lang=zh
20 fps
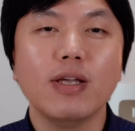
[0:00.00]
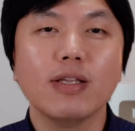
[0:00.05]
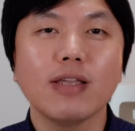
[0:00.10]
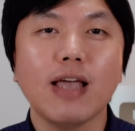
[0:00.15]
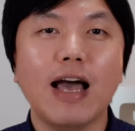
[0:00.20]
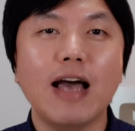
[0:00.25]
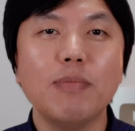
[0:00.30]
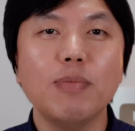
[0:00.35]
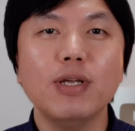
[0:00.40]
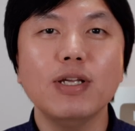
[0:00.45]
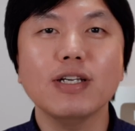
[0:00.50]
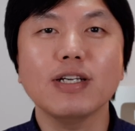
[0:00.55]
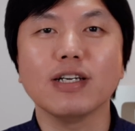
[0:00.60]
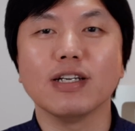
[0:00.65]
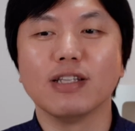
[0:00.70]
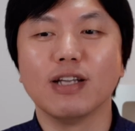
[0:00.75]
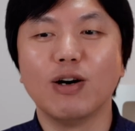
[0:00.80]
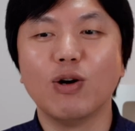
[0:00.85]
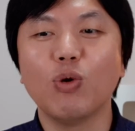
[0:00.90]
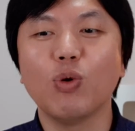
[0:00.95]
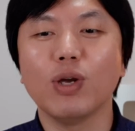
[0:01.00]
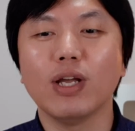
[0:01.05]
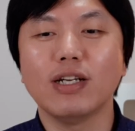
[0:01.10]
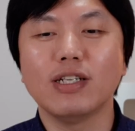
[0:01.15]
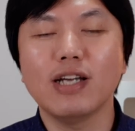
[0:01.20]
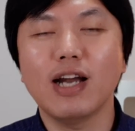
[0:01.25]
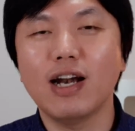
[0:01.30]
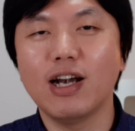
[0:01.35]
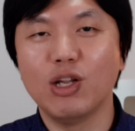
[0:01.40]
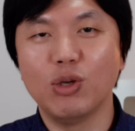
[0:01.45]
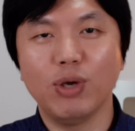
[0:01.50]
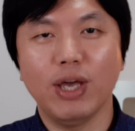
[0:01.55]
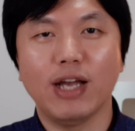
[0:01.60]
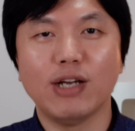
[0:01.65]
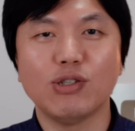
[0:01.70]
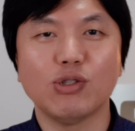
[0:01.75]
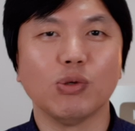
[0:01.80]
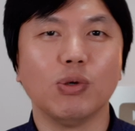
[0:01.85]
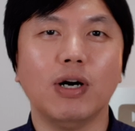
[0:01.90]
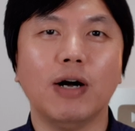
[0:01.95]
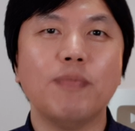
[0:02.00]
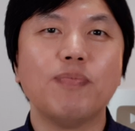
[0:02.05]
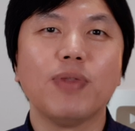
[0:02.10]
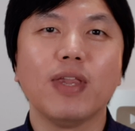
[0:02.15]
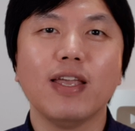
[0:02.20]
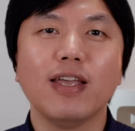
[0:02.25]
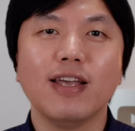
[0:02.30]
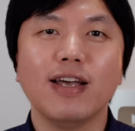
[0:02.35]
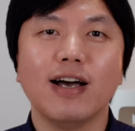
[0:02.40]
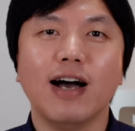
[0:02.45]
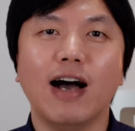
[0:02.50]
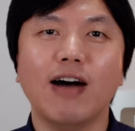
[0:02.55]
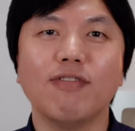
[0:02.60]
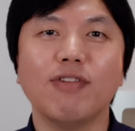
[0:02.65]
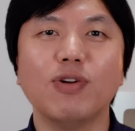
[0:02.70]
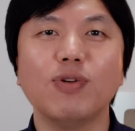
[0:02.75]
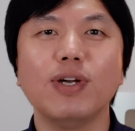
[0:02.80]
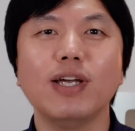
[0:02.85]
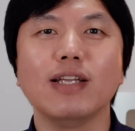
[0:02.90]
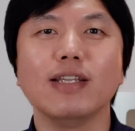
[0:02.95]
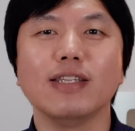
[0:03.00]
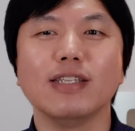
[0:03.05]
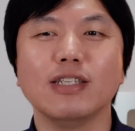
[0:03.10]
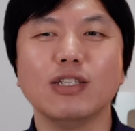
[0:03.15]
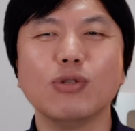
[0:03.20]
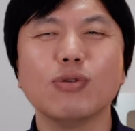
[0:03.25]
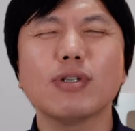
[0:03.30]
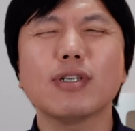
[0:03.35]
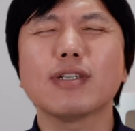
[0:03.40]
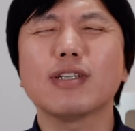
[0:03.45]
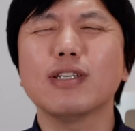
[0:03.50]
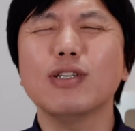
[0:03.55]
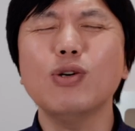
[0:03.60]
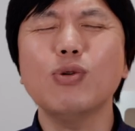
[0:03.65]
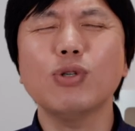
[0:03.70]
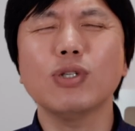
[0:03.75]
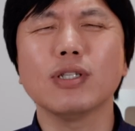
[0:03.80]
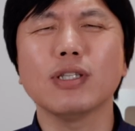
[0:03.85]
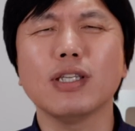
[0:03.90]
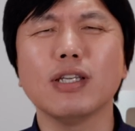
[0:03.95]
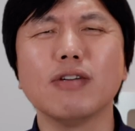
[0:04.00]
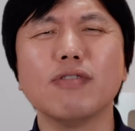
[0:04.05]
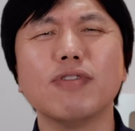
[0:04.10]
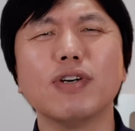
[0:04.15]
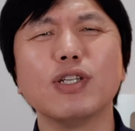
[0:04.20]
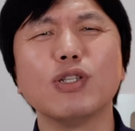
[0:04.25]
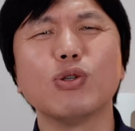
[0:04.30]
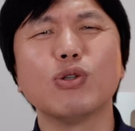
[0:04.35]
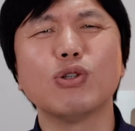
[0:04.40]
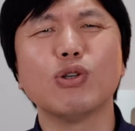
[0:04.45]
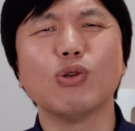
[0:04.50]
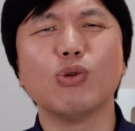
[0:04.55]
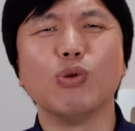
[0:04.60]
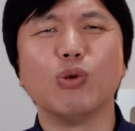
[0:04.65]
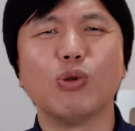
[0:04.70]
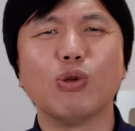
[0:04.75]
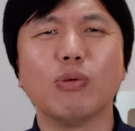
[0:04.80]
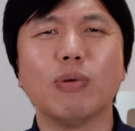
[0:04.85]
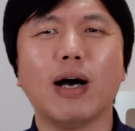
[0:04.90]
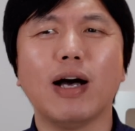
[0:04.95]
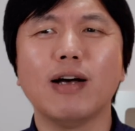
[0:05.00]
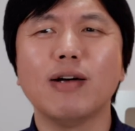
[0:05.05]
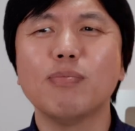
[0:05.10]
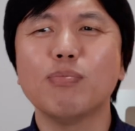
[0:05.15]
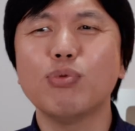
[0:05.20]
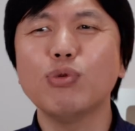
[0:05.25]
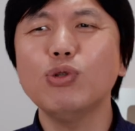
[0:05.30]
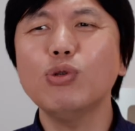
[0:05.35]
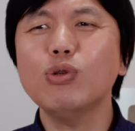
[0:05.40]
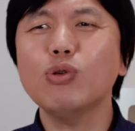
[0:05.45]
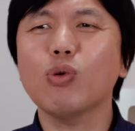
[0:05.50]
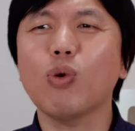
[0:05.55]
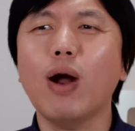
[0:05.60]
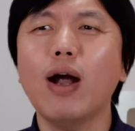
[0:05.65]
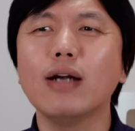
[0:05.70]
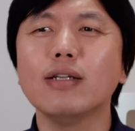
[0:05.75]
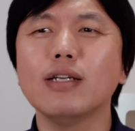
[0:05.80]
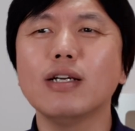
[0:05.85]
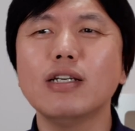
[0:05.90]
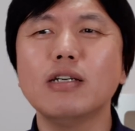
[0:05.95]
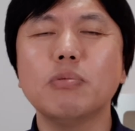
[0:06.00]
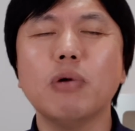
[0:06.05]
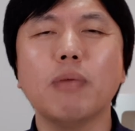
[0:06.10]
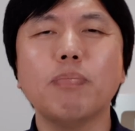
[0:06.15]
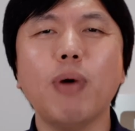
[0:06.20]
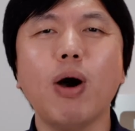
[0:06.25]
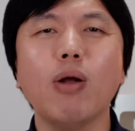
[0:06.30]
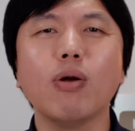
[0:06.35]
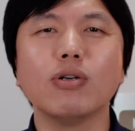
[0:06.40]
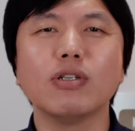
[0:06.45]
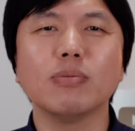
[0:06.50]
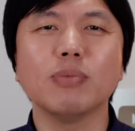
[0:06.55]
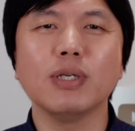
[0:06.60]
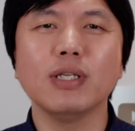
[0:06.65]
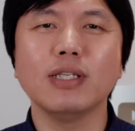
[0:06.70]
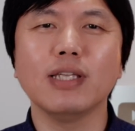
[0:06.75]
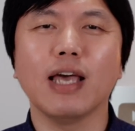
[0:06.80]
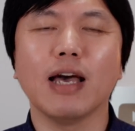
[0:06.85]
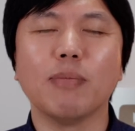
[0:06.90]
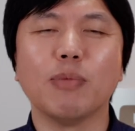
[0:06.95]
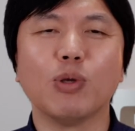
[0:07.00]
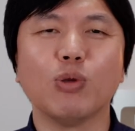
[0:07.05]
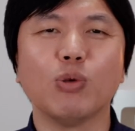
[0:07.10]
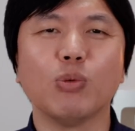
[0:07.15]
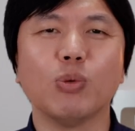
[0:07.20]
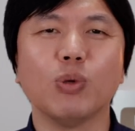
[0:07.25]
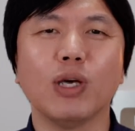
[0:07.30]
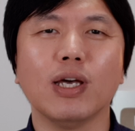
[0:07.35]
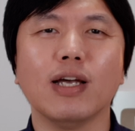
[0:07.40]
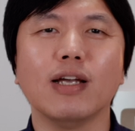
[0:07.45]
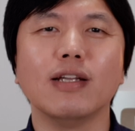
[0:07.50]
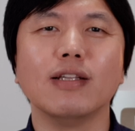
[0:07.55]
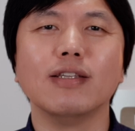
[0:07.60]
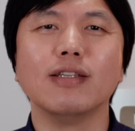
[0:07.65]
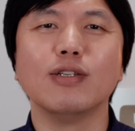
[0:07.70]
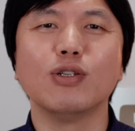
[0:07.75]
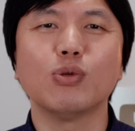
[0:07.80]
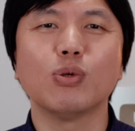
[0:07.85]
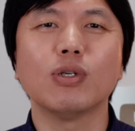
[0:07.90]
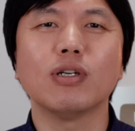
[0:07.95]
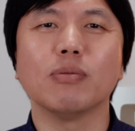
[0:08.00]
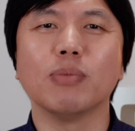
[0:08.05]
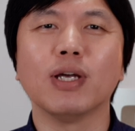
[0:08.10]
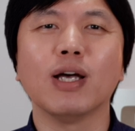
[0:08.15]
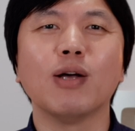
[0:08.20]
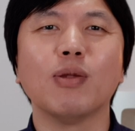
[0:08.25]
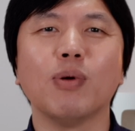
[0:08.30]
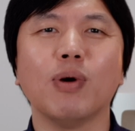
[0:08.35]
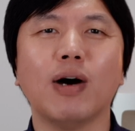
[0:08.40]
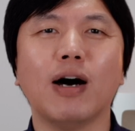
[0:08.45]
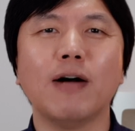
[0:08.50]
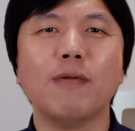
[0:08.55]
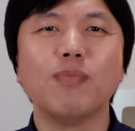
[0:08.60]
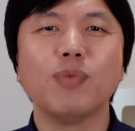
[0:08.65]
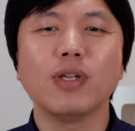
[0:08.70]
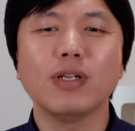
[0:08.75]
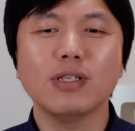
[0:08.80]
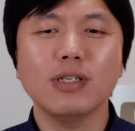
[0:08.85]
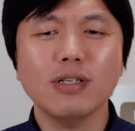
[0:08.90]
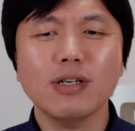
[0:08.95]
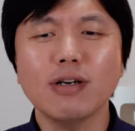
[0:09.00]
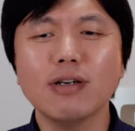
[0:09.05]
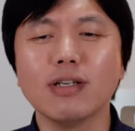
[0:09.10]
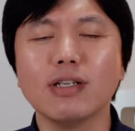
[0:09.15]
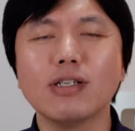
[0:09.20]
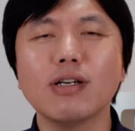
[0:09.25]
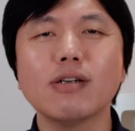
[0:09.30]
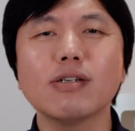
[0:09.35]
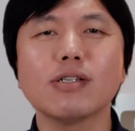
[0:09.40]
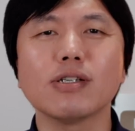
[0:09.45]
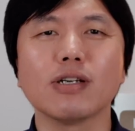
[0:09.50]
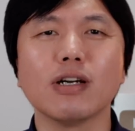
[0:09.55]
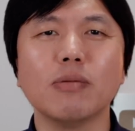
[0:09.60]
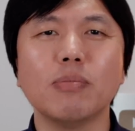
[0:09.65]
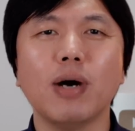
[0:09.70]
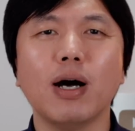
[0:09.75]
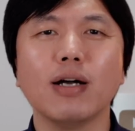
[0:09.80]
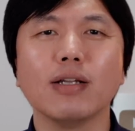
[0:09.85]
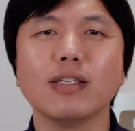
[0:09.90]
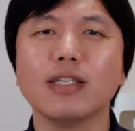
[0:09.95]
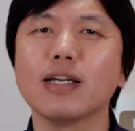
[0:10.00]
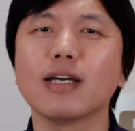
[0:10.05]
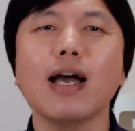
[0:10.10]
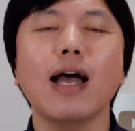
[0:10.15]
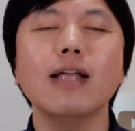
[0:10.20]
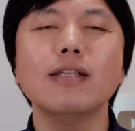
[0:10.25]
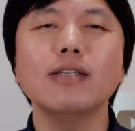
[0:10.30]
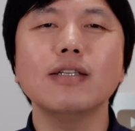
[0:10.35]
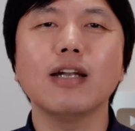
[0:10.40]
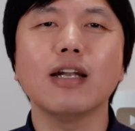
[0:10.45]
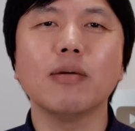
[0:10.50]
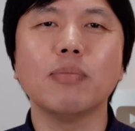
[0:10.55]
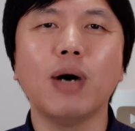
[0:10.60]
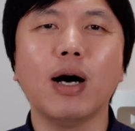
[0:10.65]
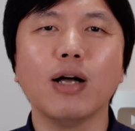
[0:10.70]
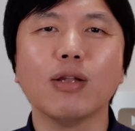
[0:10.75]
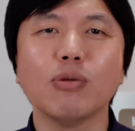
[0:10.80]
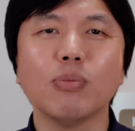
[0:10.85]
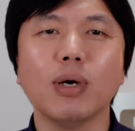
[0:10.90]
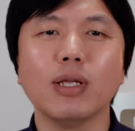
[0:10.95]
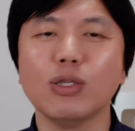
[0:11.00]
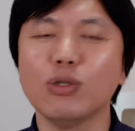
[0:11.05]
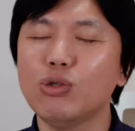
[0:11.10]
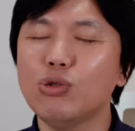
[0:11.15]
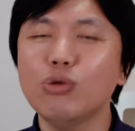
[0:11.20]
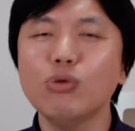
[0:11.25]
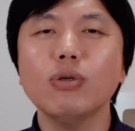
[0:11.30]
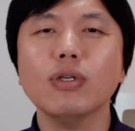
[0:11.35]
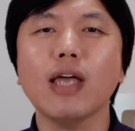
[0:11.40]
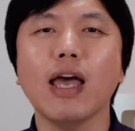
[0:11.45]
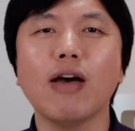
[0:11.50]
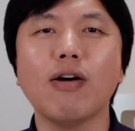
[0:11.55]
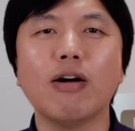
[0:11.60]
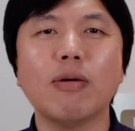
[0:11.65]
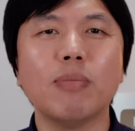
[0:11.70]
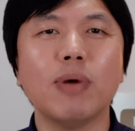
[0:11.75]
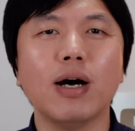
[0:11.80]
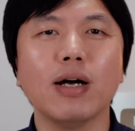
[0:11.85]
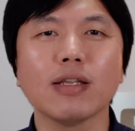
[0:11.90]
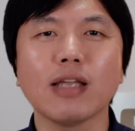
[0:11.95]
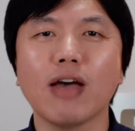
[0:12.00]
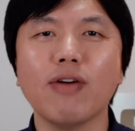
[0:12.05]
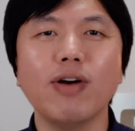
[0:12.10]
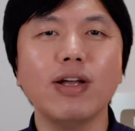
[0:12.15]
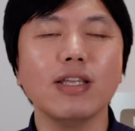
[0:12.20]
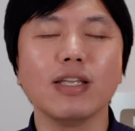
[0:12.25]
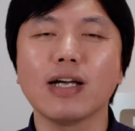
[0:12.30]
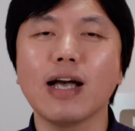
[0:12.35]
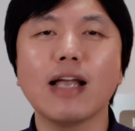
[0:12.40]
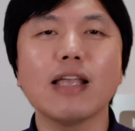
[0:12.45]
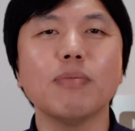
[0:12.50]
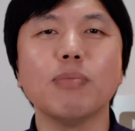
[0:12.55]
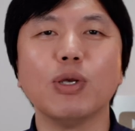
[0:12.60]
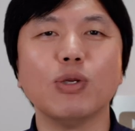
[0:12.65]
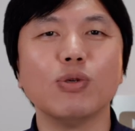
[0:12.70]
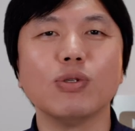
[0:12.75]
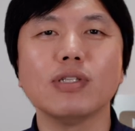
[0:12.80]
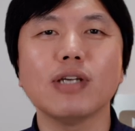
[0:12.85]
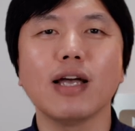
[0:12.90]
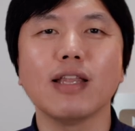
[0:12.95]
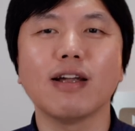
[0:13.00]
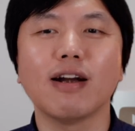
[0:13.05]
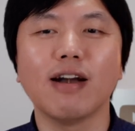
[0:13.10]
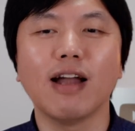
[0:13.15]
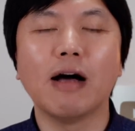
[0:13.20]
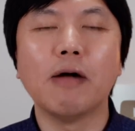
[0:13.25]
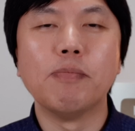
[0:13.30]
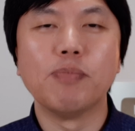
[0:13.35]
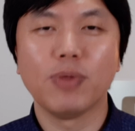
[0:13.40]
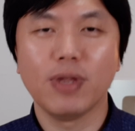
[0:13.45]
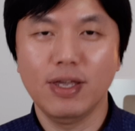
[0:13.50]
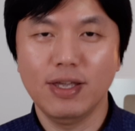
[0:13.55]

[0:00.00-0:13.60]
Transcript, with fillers: 他们可能会这样留言说：“啊，文瑞，你就又是听风就是雨，对吧？不就是《华尔街日报》报了这么一点吗？对不对？你说什么呀，对吧？这事儿你证实了吗？你看见了吗？对吧？你去过台湾吗？台湾你看见美军在那儿了？